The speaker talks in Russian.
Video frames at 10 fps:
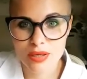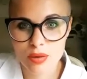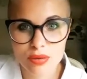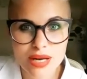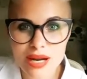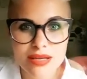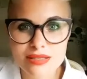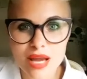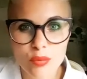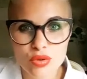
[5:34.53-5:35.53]
он реально
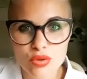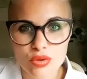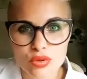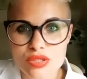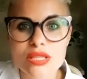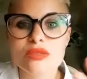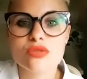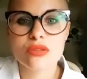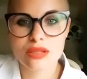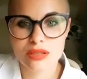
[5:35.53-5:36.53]
сам уйдет. Он сделает
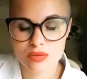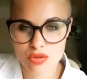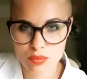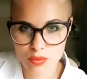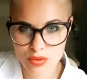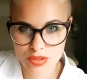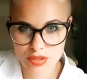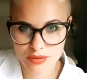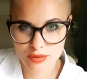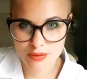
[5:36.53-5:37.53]
все для того, чтобы уйти.